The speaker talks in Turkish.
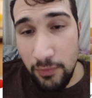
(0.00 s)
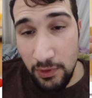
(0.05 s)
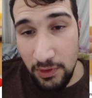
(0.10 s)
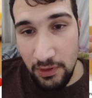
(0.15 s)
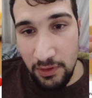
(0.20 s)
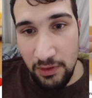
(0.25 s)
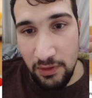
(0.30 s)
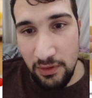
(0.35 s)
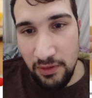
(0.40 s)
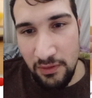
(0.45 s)

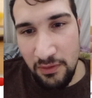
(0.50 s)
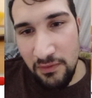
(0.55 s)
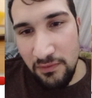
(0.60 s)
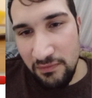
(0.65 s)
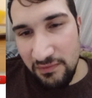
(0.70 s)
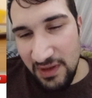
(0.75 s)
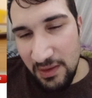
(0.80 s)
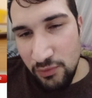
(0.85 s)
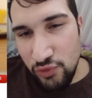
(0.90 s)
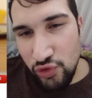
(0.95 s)
Ee,
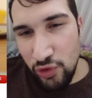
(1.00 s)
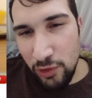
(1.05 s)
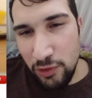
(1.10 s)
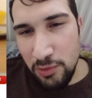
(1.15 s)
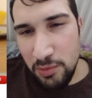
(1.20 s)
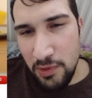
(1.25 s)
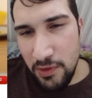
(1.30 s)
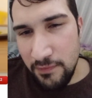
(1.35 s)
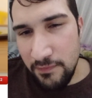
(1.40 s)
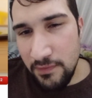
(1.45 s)

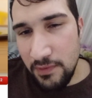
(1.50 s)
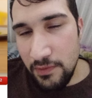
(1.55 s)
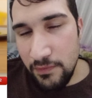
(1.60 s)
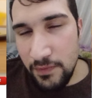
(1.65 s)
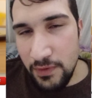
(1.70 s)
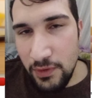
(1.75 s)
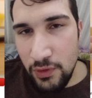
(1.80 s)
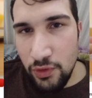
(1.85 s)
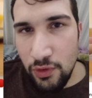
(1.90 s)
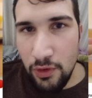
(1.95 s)
demiş olduğum
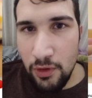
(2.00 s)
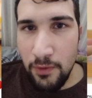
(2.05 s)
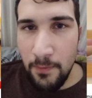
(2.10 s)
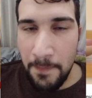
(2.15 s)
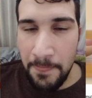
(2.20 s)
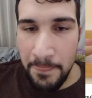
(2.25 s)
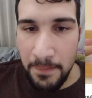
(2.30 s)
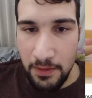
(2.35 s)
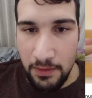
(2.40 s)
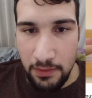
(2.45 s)
gibi
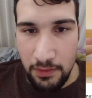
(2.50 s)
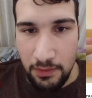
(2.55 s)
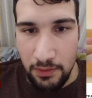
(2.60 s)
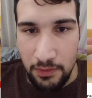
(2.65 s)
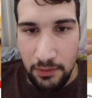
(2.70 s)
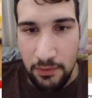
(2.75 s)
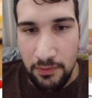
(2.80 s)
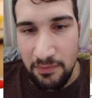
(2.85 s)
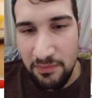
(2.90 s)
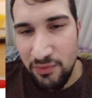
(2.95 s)
video e,
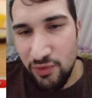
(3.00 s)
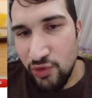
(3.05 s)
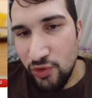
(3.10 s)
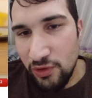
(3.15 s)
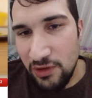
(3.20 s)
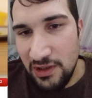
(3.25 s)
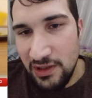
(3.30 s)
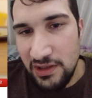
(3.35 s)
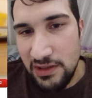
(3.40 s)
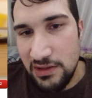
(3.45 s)

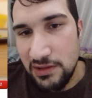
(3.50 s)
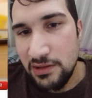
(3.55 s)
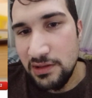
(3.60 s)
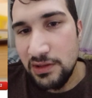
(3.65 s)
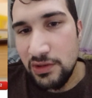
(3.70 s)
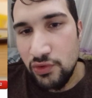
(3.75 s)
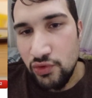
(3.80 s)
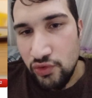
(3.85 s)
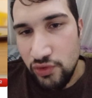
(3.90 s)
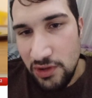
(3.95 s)
büyükler
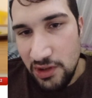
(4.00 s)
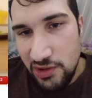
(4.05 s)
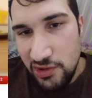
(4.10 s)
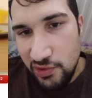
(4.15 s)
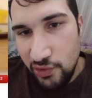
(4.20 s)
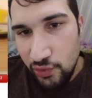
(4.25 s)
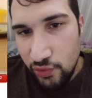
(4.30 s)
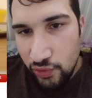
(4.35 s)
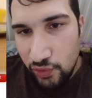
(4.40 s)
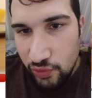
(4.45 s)
için de
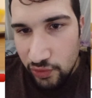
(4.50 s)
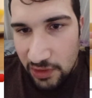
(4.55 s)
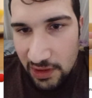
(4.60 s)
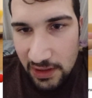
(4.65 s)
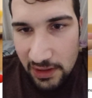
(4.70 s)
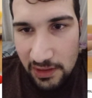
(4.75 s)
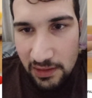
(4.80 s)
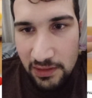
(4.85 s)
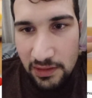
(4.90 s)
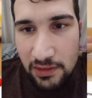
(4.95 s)
küçükler için
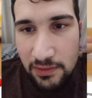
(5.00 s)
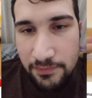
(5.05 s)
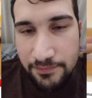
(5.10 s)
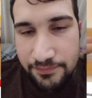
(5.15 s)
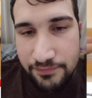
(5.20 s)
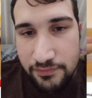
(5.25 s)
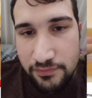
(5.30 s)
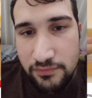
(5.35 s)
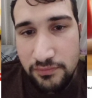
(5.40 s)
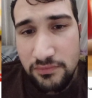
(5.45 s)
uygun
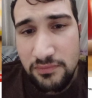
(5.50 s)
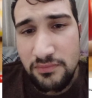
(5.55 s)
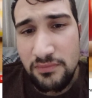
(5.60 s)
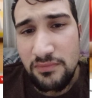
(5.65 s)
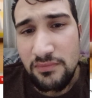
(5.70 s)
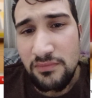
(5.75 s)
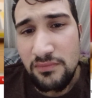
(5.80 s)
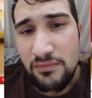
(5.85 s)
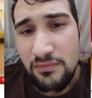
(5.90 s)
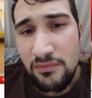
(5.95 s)
değildi.
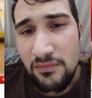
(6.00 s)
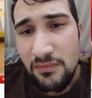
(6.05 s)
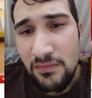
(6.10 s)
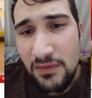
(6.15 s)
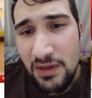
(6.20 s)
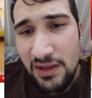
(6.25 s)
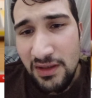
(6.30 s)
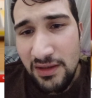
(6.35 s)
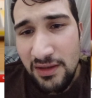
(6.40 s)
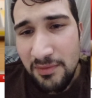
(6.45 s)

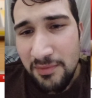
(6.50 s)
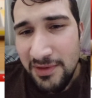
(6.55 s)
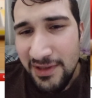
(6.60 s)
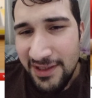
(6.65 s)
Ee,